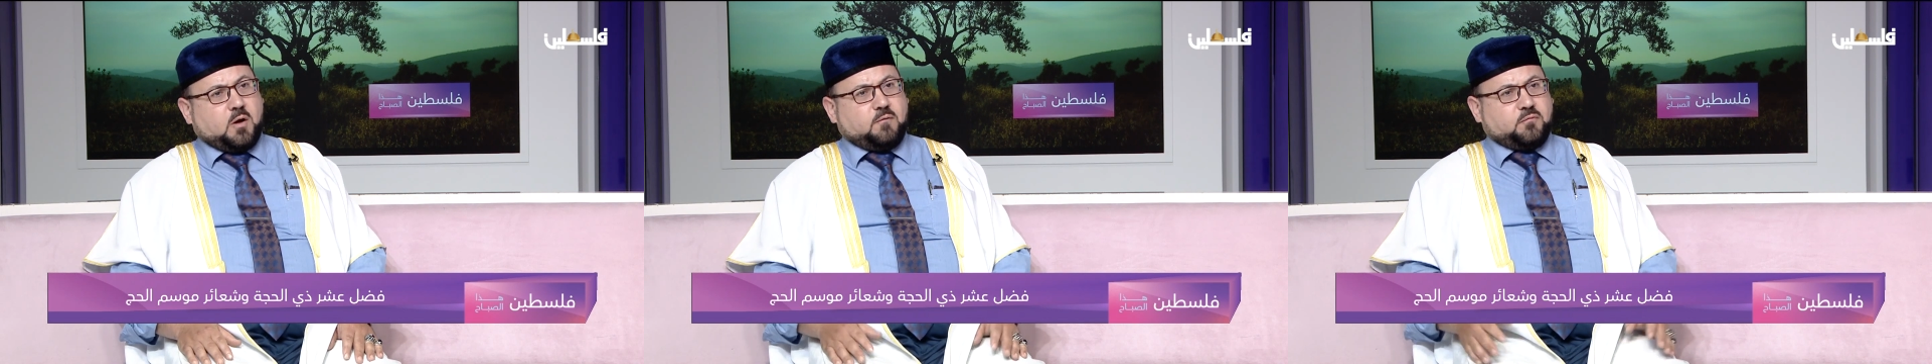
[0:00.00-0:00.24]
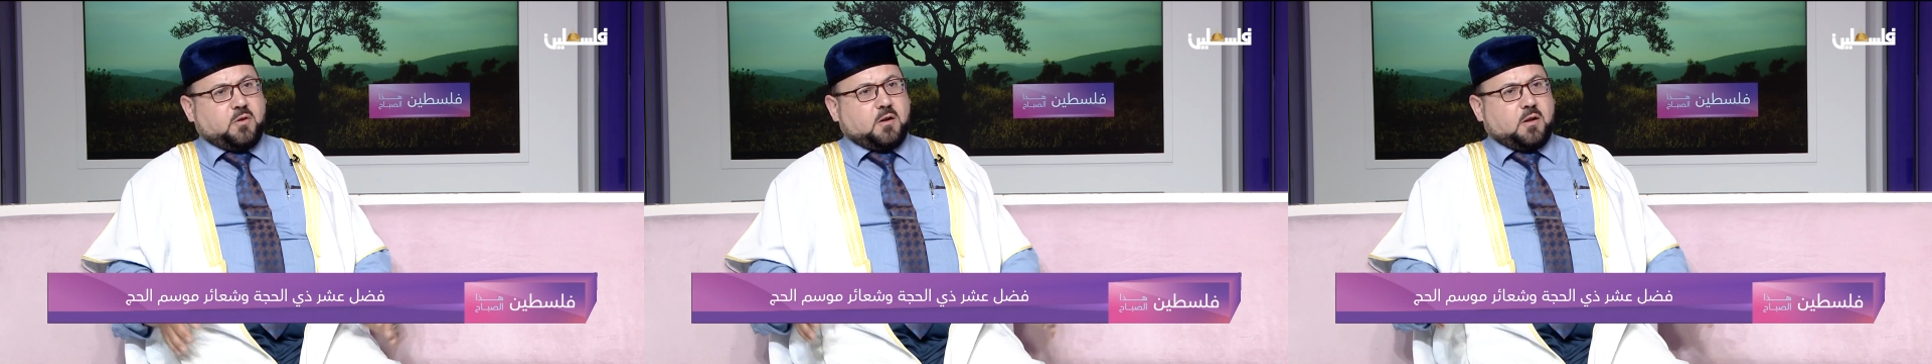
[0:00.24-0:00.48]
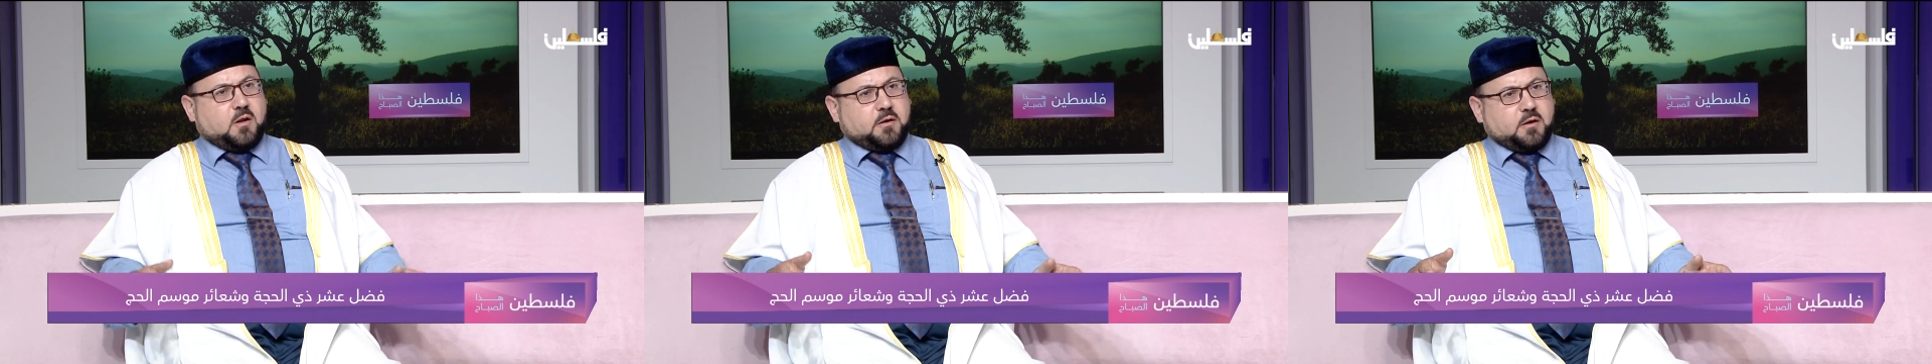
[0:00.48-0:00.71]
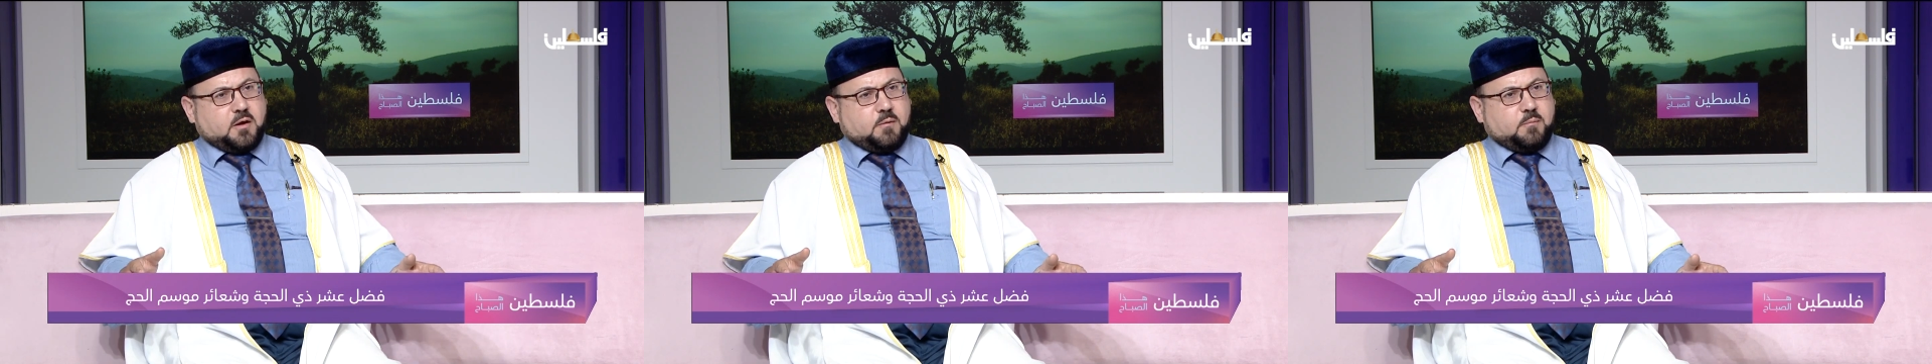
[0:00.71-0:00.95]
أفضل
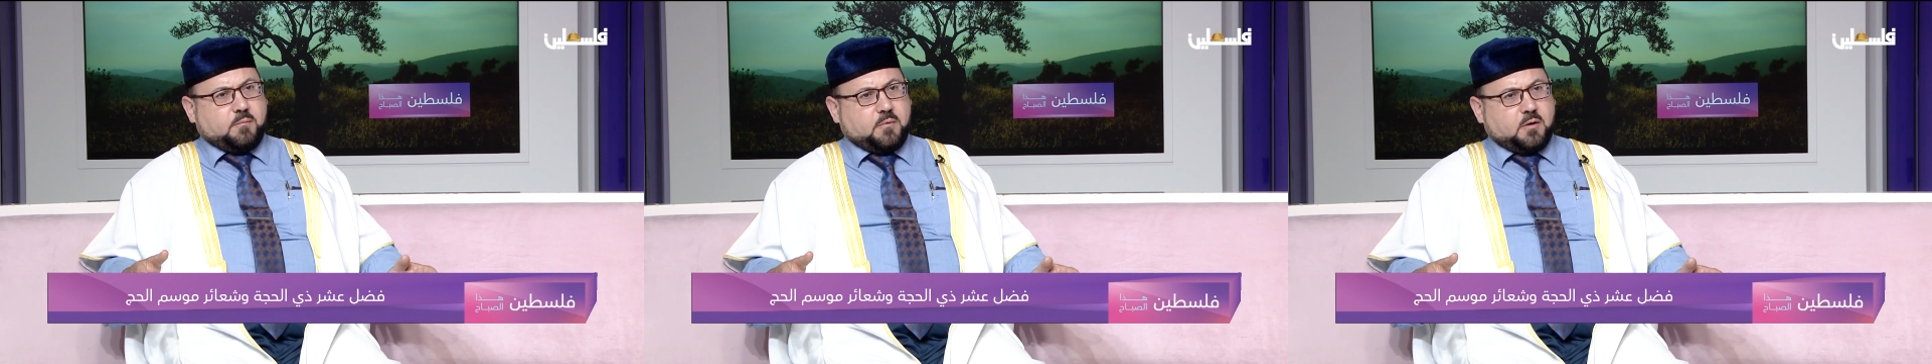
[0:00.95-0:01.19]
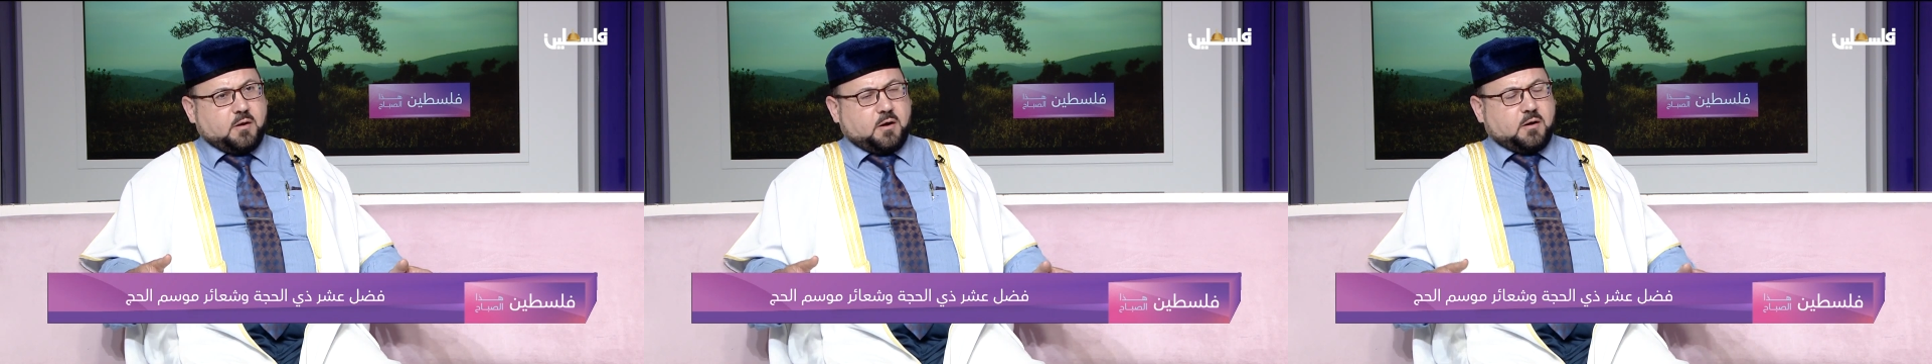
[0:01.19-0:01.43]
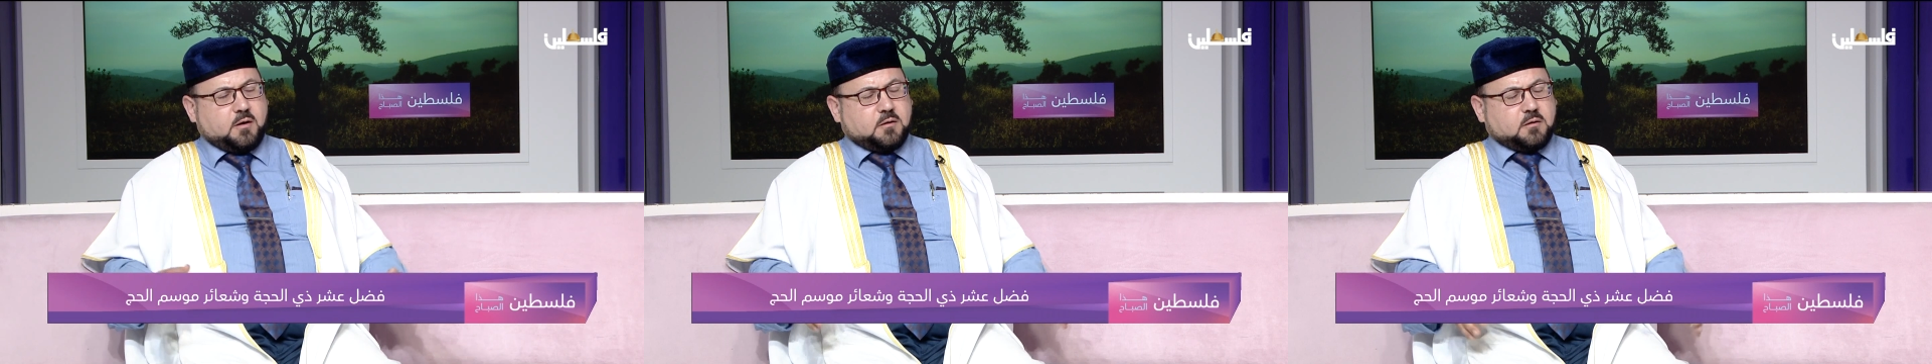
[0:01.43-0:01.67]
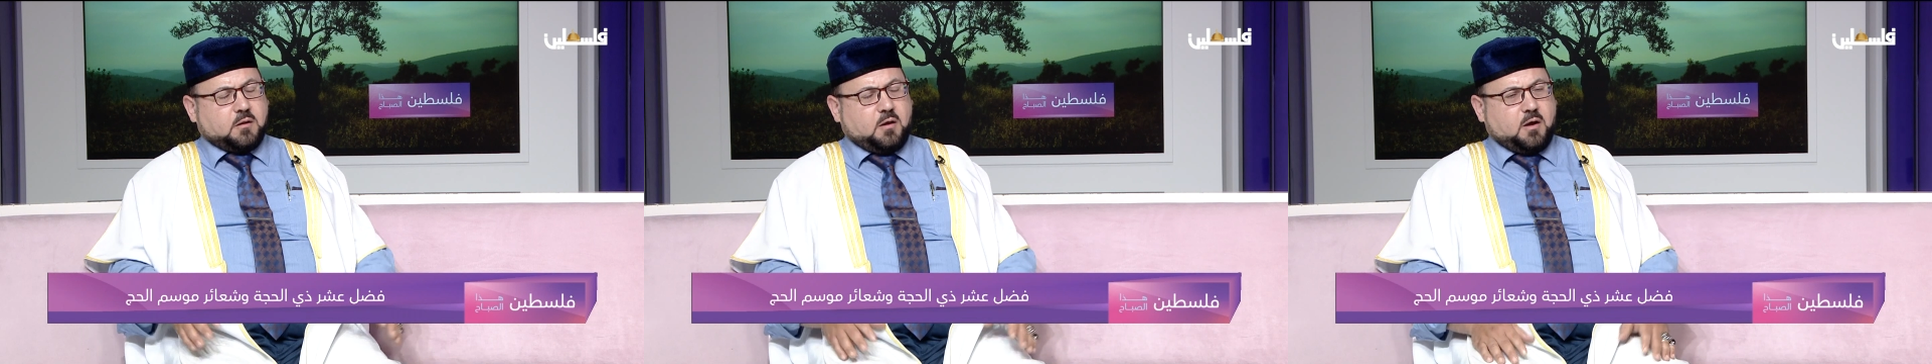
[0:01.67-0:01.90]
أيامها على
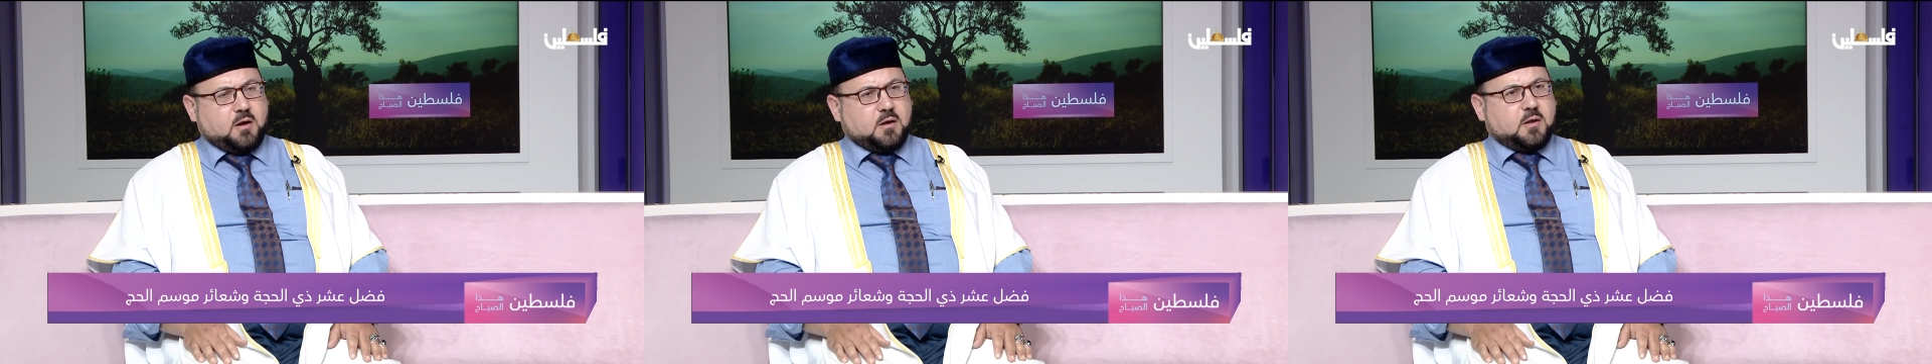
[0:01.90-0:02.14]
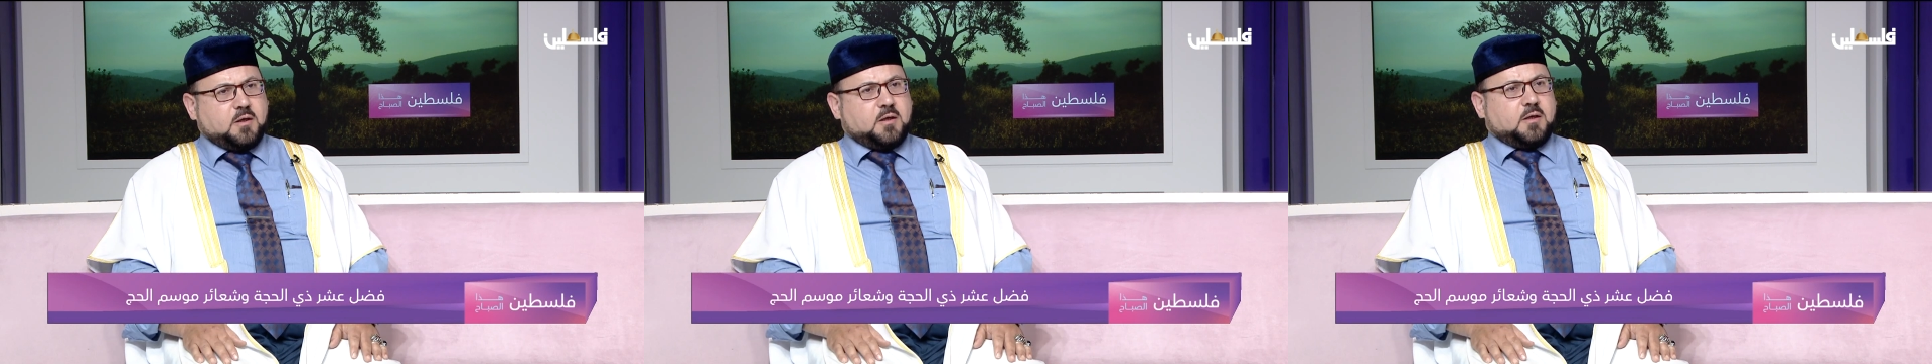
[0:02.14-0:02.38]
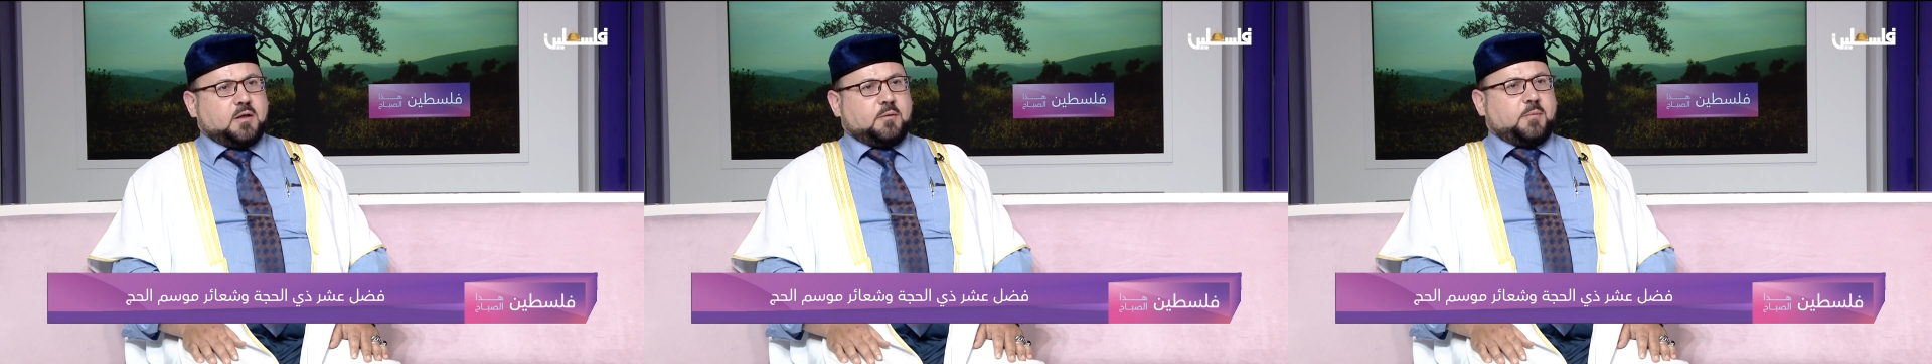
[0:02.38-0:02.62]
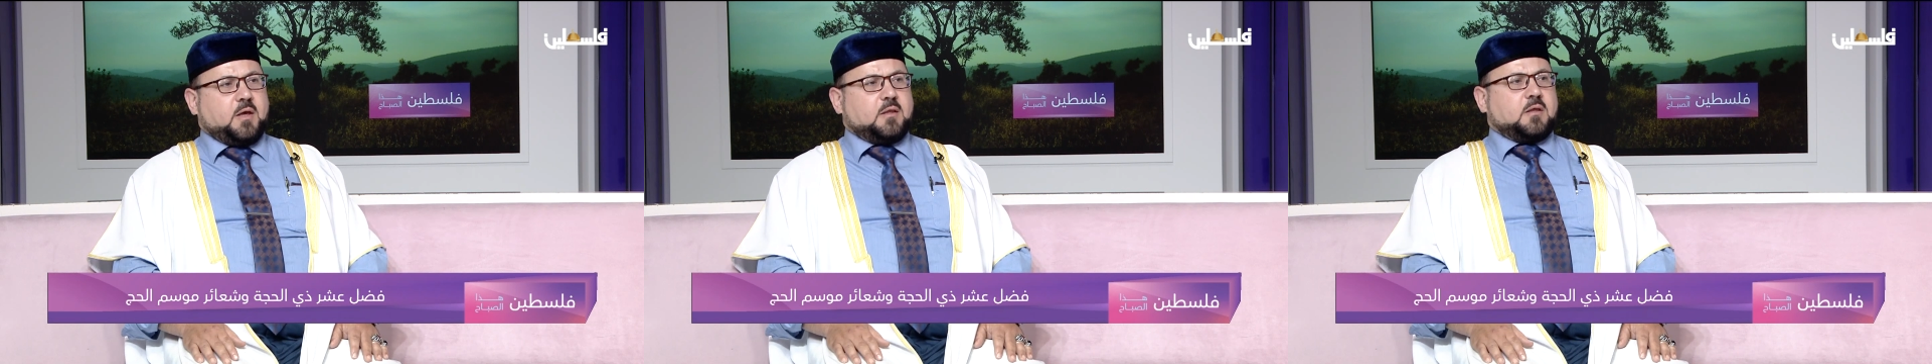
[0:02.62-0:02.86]
الإطلاق
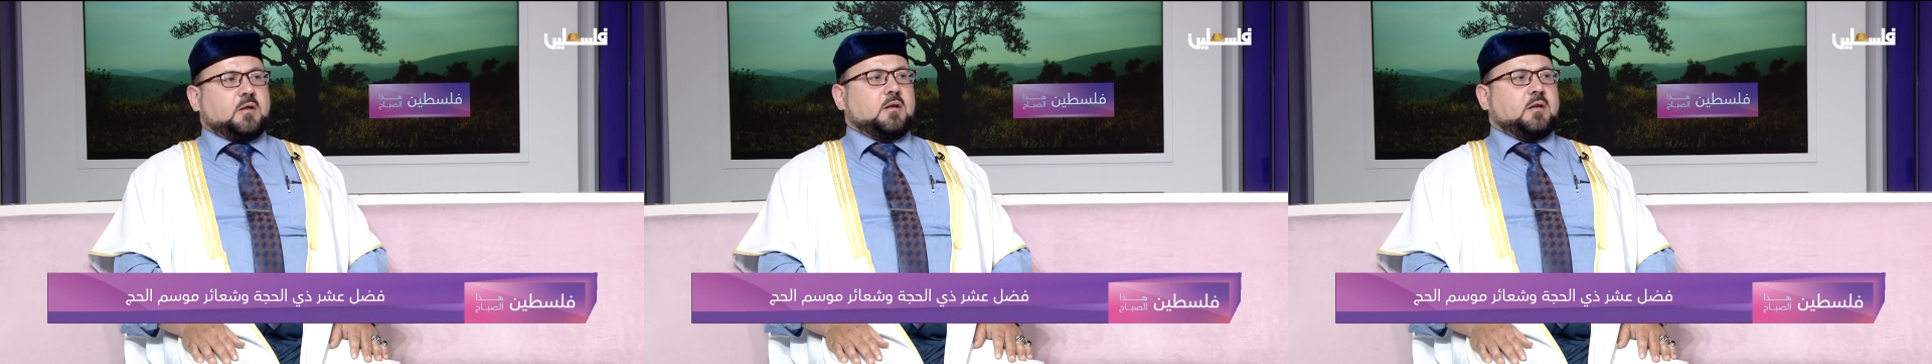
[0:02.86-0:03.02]
لماذا؟